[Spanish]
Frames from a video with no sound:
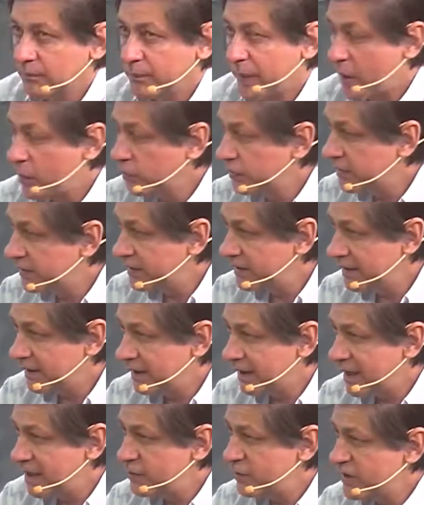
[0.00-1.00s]
pauta de
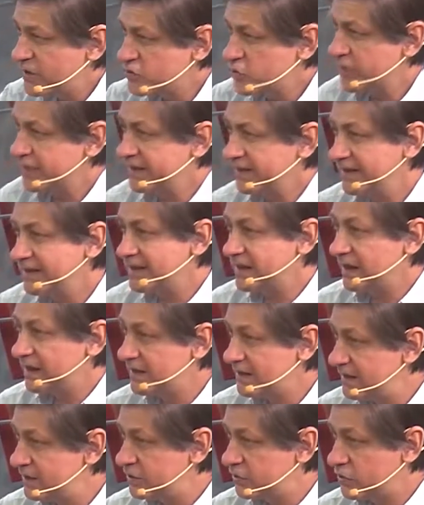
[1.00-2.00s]
que hay una suerte de
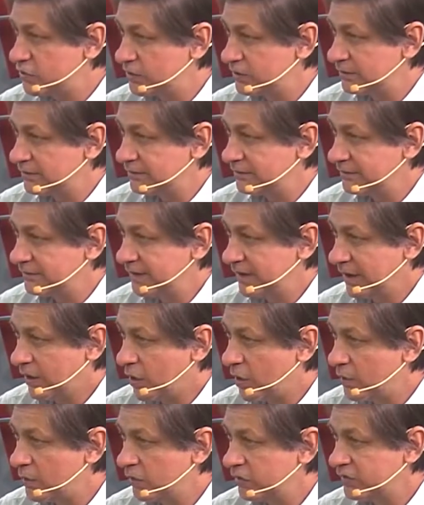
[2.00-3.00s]
registro de
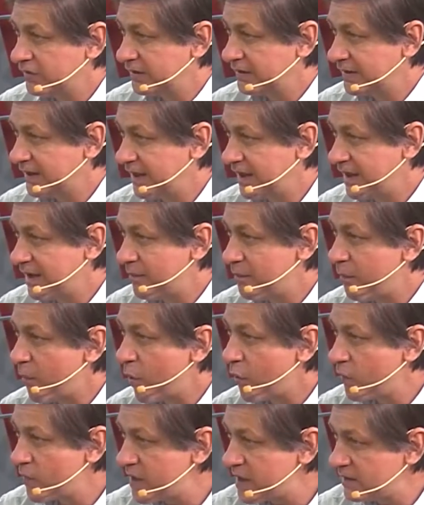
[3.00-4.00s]
cómo se está
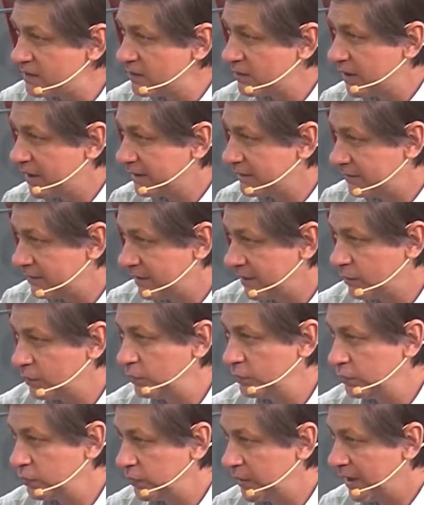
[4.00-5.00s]
moviendo la actividad
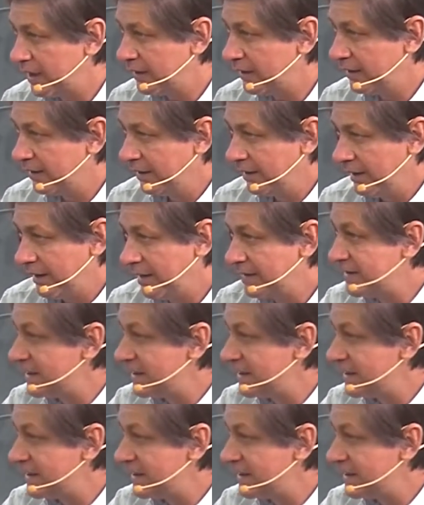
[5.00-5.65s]
cultural en,